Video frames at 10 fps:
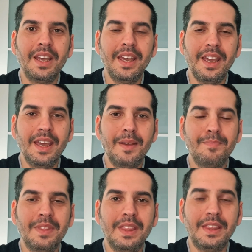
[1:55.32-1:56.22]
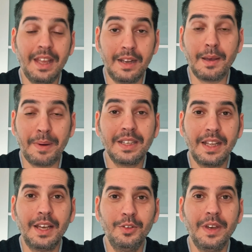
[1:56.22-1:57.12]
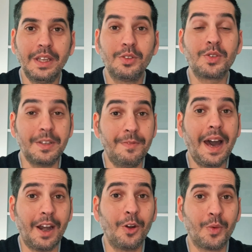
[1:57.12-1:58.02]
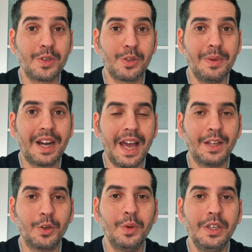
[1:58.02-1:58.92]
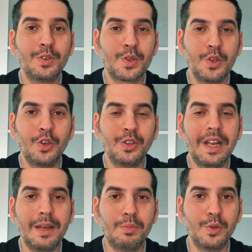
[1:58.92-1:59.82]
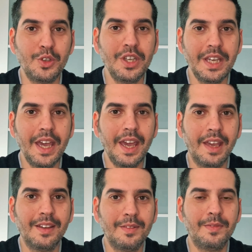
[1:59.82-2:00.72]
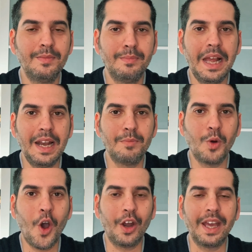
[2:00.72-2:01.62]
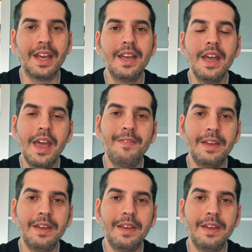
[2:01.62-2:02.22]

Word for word: ehm, de- da parte della Juventus di farlo questo mercato, quindi non sono delle bugie mm, belle e buone, è